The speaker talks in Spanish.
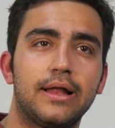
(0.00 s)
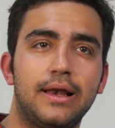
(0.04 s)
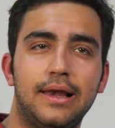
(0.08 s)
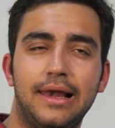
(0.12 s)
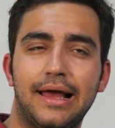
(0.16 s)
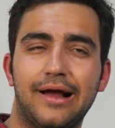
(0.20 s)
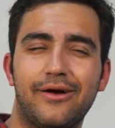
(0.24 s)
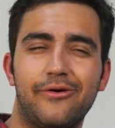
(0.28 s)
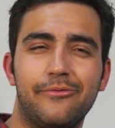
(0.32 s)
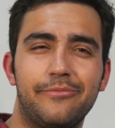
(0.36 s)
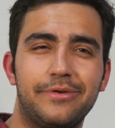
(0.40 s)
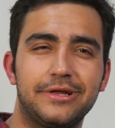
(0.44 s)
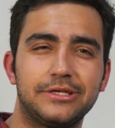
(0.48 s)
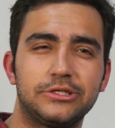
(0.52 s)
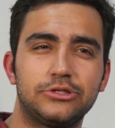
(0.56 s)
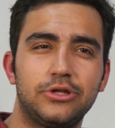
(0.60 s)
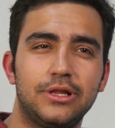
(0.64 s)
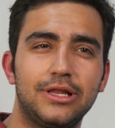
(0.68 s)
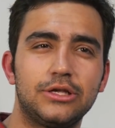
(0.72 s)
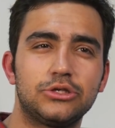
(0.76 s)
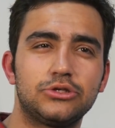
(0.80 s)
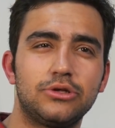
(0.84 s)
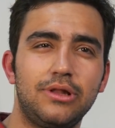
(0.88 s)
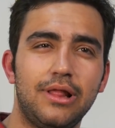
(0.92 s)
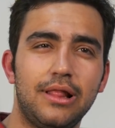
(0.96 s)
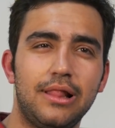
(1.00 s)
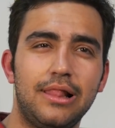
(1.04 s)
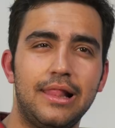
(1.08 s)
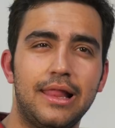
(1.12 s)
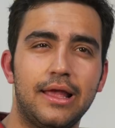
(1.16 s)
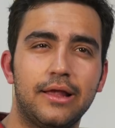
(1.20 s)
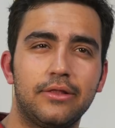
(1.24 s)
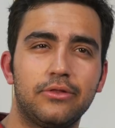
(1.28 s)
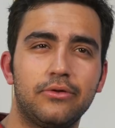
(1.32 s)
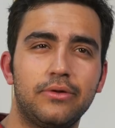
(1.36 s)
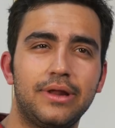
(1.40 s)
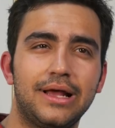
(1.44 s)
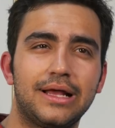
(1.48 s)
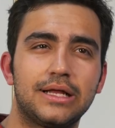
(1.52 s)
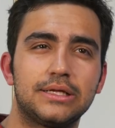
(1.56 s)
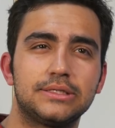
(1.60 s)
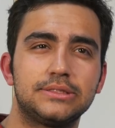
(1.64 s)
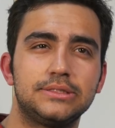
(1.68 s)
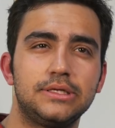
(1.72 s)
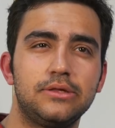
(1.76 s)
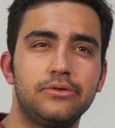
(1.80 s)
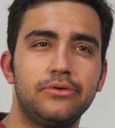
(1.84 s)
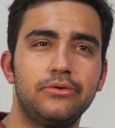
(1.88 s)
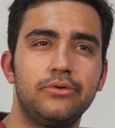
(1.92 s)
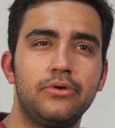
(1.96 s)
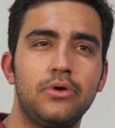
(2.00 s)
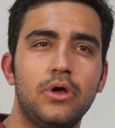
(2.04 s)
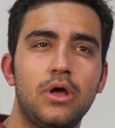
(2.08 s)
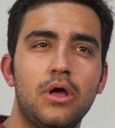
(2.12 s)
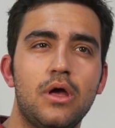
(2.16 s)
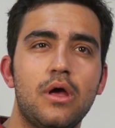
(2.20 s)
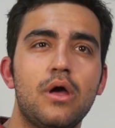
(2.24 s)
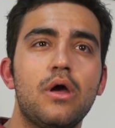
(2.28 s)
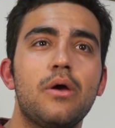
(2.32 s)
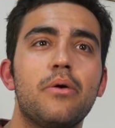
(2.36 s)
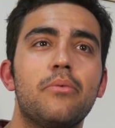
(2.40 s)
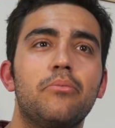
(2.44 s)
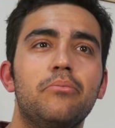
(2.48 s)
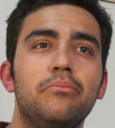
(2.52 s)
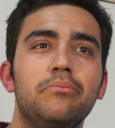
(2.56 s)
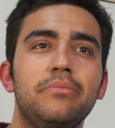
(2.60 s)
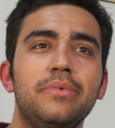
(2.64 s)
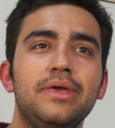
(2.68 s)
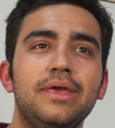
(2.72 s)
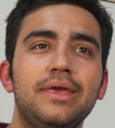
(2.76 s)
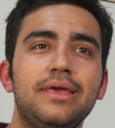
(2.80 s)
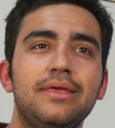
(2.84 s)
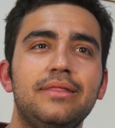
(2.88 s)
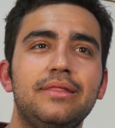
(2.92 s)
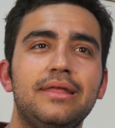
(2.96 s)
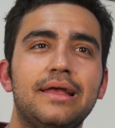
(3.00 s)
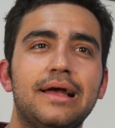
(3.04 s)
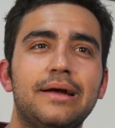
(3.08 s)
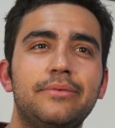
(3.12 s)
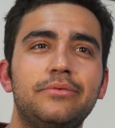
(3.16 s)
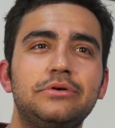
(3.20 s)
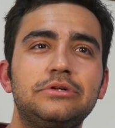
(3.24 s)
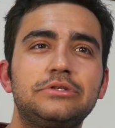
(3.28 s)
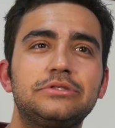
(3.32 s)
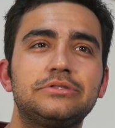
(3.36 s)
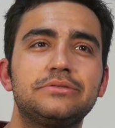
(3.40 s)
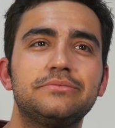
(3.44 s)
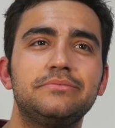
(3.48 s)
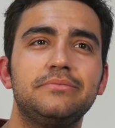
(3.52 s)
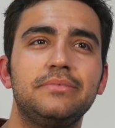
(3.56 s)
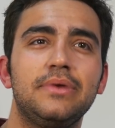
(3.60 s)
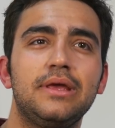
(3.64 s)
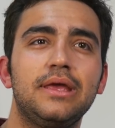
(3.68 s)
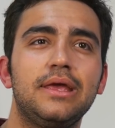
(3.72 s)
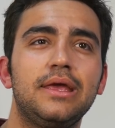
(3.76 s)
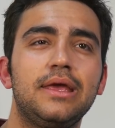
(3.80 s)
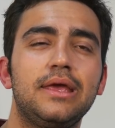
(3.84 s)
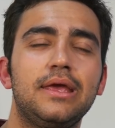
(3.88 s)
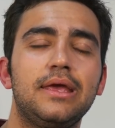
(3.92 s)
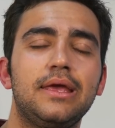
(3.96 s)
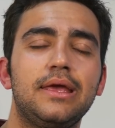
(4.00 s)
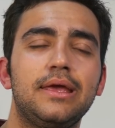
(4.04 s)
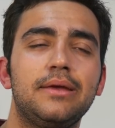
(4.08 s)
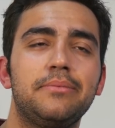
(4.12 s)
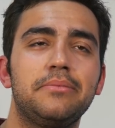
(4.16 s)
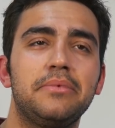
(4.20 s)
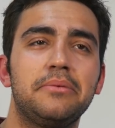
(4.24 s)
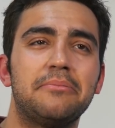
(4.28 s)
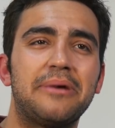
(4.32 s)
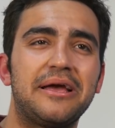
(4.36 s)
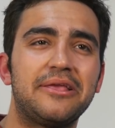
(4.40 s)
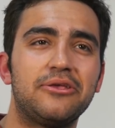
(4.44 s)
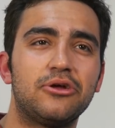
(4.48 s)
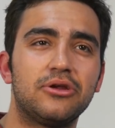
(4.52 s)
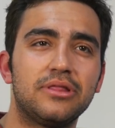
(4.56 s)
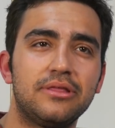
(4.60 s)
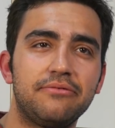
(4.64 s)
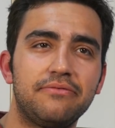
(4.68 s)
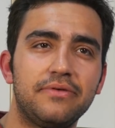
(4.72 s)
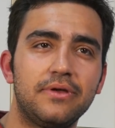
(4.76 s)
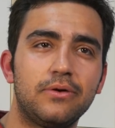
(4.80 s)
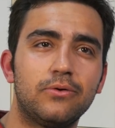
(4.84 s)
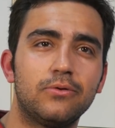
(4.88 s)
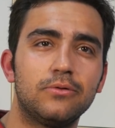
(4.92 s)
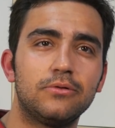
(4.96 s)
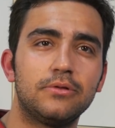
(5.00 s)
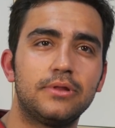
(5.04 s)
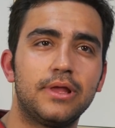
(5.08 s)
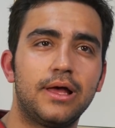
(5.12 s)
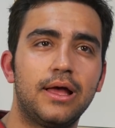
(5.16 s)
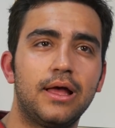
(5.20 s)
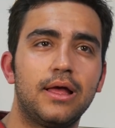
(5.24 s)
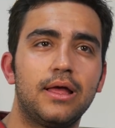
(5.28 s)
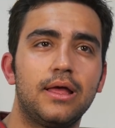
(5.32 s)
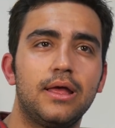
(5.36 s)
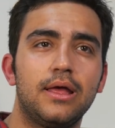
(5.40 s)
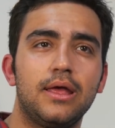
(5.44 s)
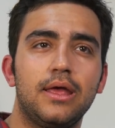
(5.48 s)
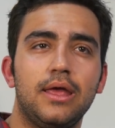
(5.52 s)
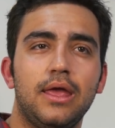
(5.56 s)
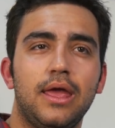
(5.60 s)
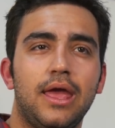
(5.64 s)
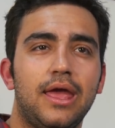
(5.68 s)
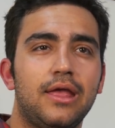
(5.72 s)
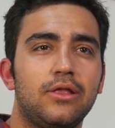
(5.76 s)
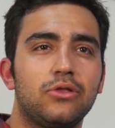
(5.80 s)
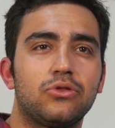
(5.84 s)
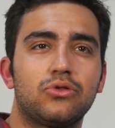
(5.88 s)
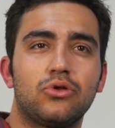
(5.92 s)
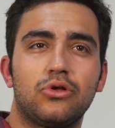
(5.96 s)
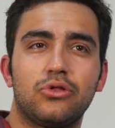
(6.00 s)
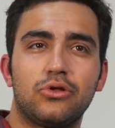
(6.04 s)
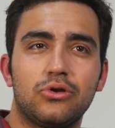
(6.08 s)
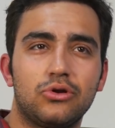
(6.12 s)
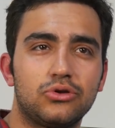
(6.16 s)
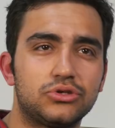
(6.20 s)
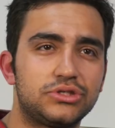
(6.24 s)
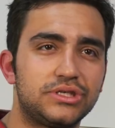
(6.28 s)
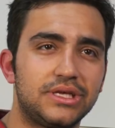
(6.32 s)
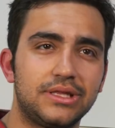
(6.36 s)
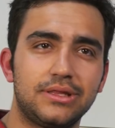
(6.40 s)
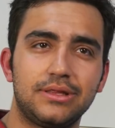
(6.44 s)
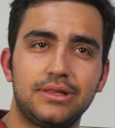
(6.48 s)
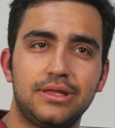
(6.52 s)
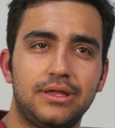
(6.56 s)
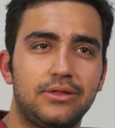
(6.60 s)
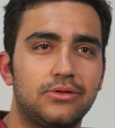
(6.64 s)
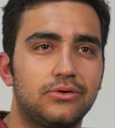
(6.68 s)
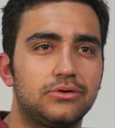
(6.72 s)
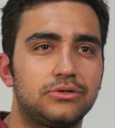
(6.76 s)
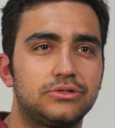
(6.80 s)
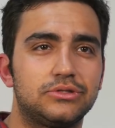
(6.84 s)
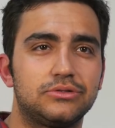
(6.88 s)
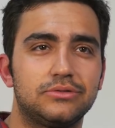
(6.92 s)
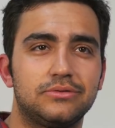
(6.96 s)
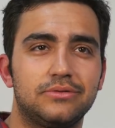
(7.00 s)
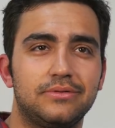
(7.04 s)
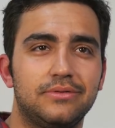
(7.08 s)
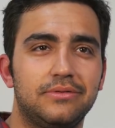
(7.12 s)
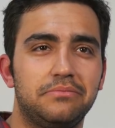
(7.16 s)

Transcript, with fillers: La comprensión lectora ha sido mi, digamos, mi, mayor dificultad en todos los sentidos.